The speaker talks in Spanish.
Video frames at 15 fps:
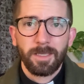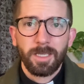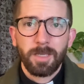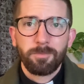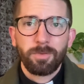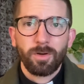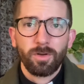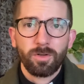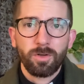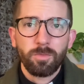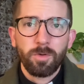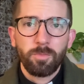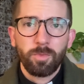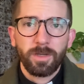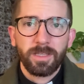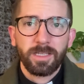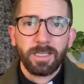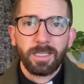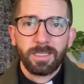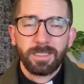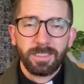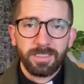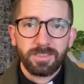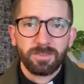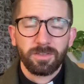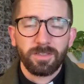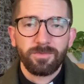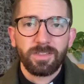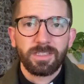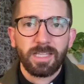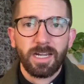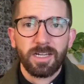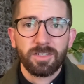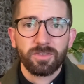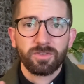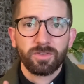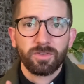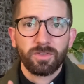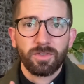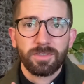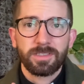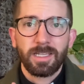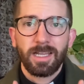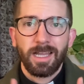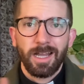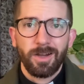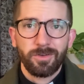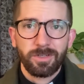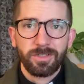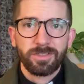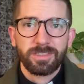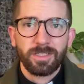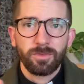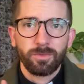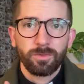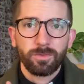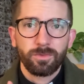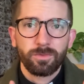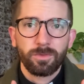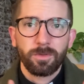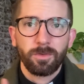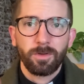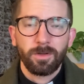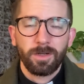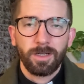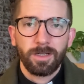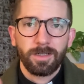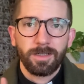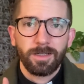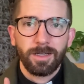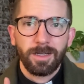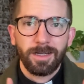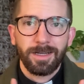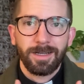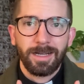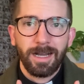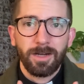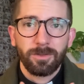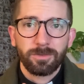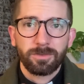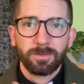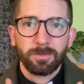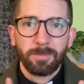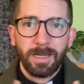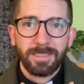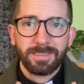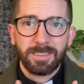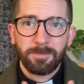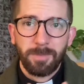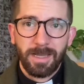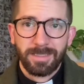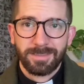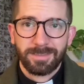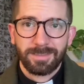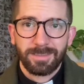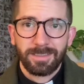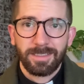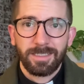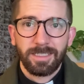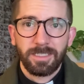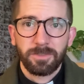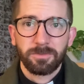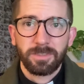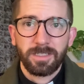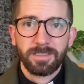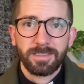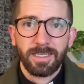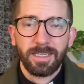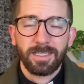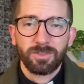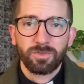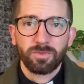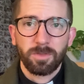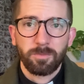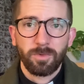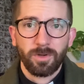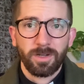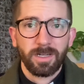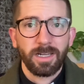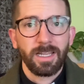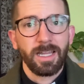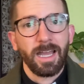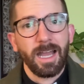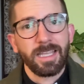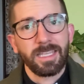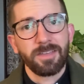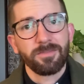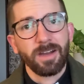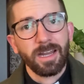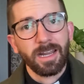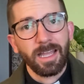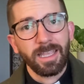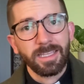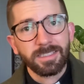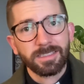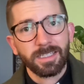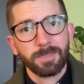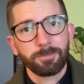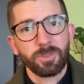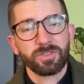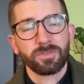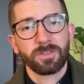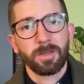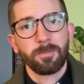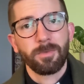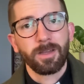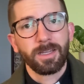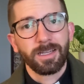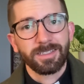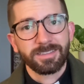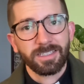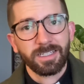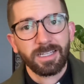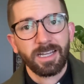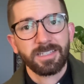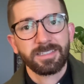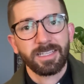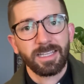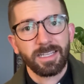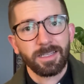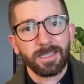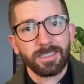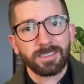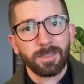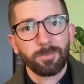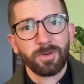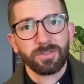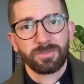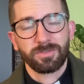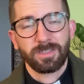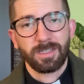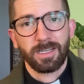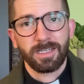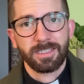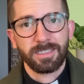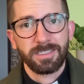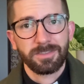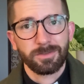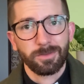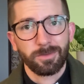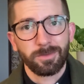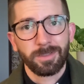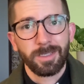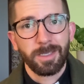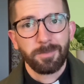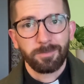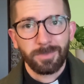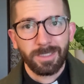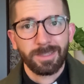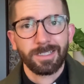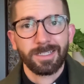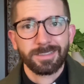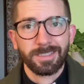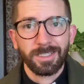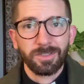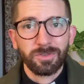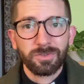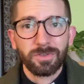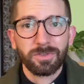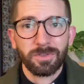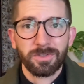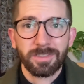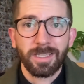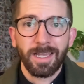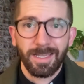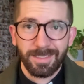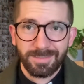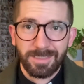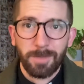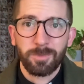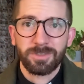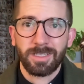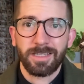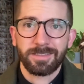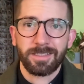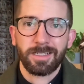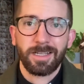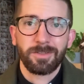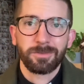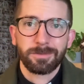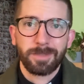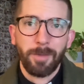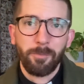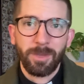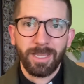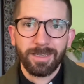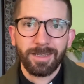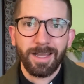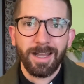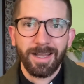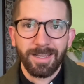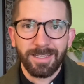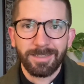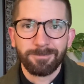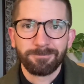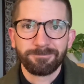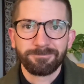Pero ¿cómo puede que Cristo invitar a nosotros a unirse uno a otro más y más y unirse en su amor? llevar a esa persona, acercarse esa persona a Cristo, mientras que nosotros estamos acercando también a Él.